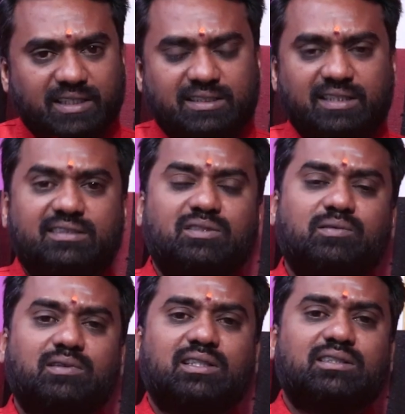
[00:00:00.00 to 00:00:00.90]
అది
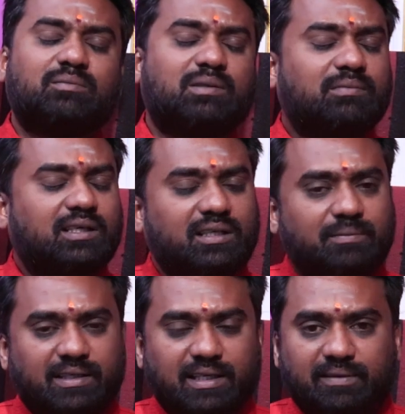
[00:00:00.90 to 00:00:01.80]
చేసేసుకున్నట్టయితే
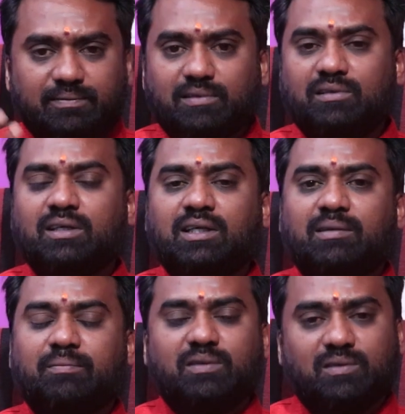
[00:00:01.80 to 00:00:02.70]
బ్రహ్మాండంగా మీ లైఫ్లో
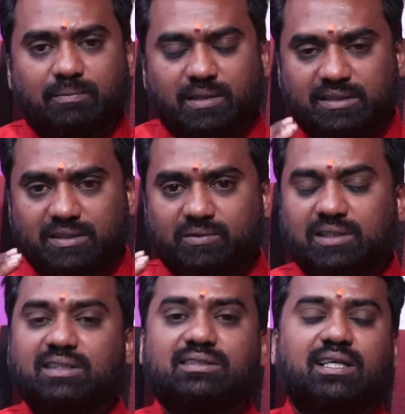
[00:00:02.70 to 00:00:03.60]
మీరు ఒక మంచి
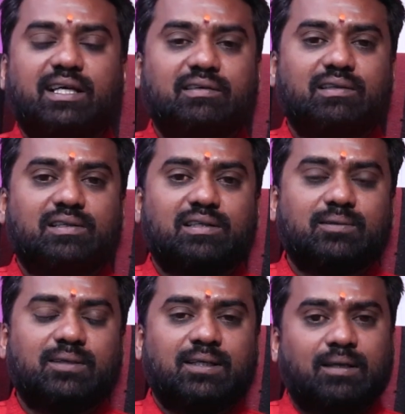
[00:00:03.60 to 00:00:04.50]
ఉన్నత స్థాయికి
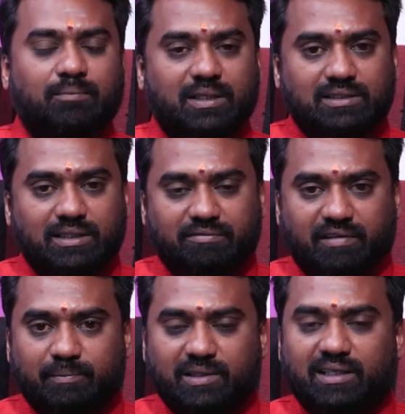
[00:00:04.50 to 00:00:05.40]
వెళ్తారు మంచి
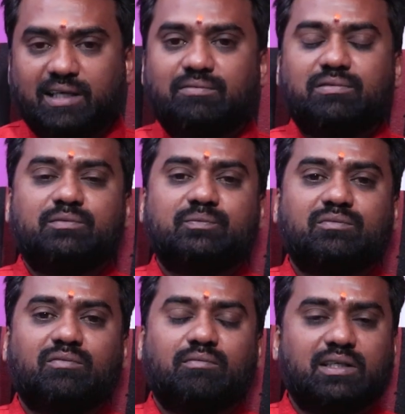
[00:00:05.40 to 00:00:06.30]
ఫ్యామిలీ లైఫ్
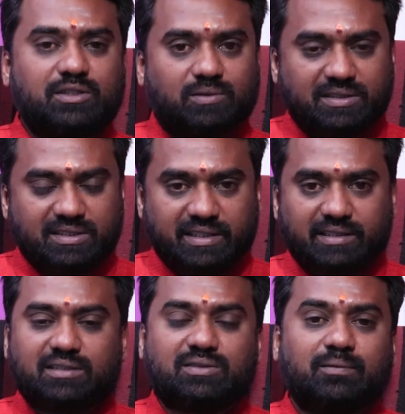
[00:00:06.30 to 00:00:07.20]
మంచి ఒక
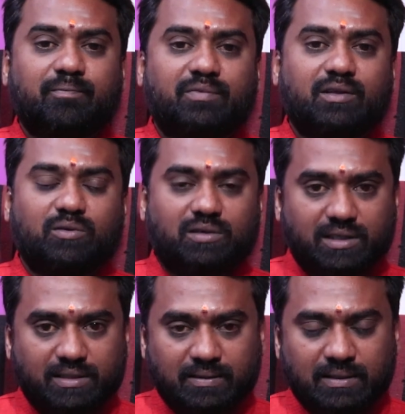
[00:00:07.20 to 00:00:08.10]
స్టేటస్
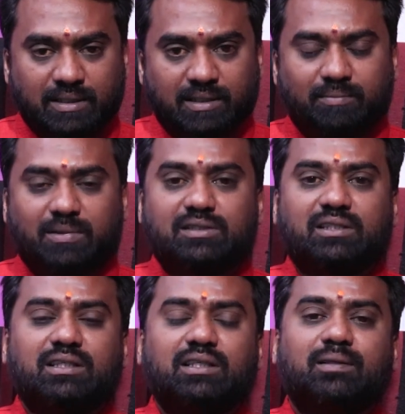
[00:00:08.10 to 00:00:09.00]
ఒక
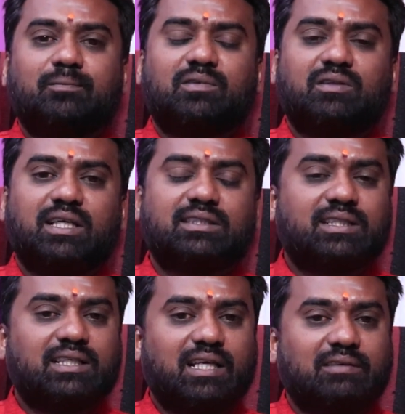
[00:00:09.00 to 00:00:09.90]
మంచి
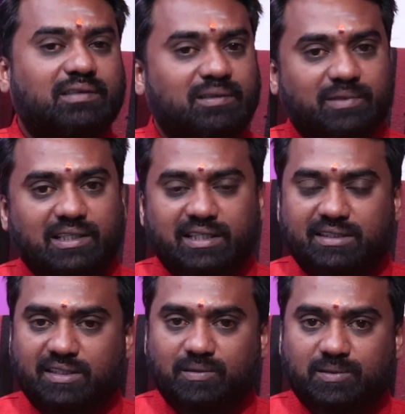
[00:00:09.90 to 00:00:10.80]
లగ్జరీ లైఫ్ అనేది మీరు
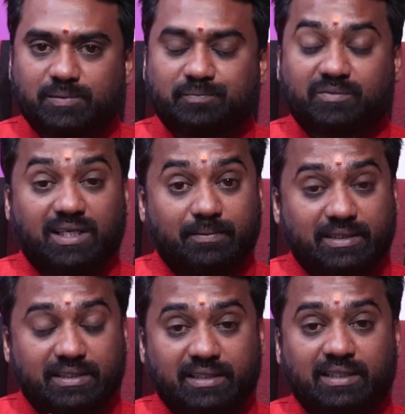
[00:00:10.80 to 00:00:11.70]
లీడ్ చేయొచ్చు
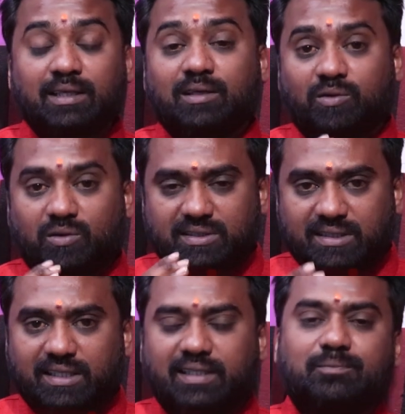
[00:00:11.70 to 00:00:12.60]
కాబట్టి
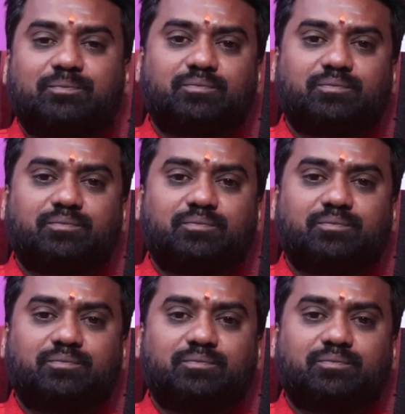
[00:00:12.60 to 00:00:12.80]
ఒకసారి